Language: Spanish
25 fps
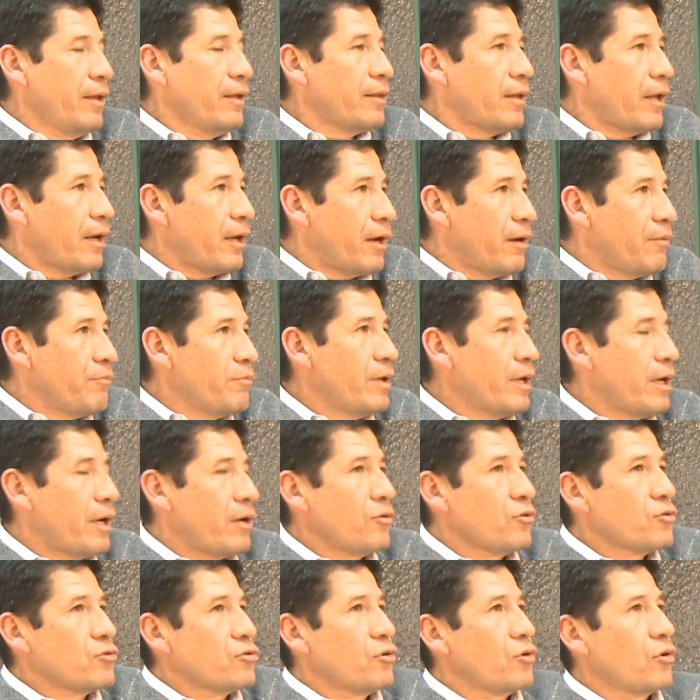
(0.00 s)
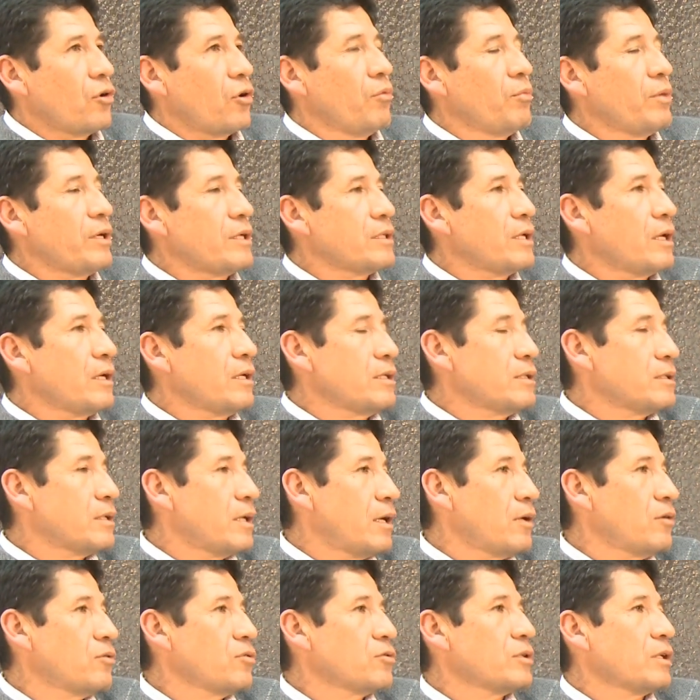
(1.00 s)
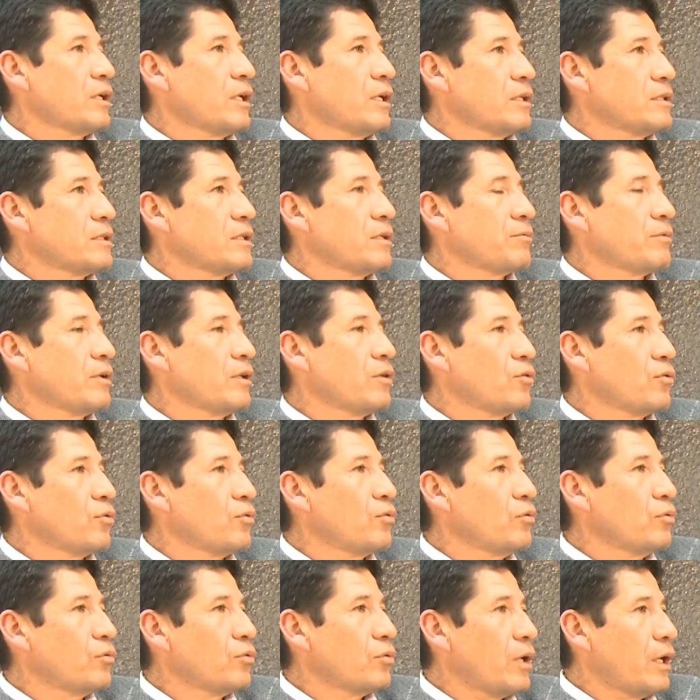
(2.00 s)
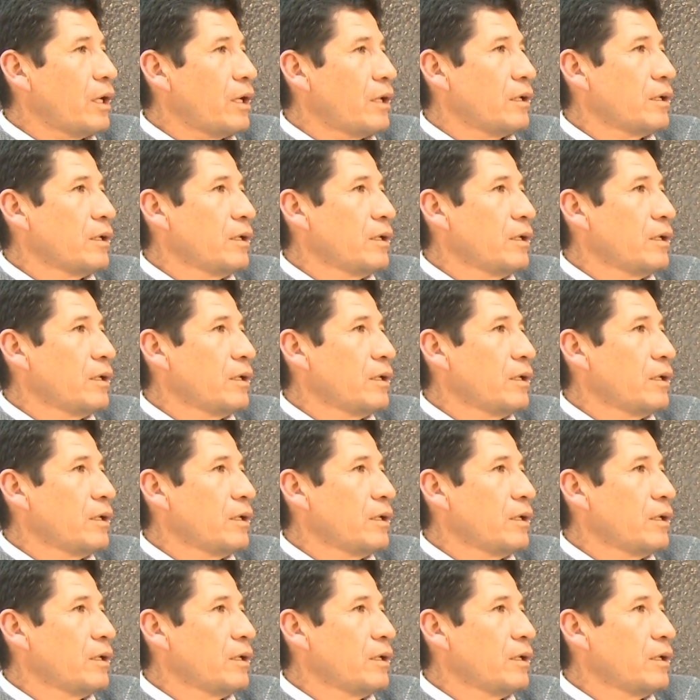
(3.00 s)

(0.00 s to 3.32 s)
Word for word: intercambiarlos o comercializarlos en este evento cultural.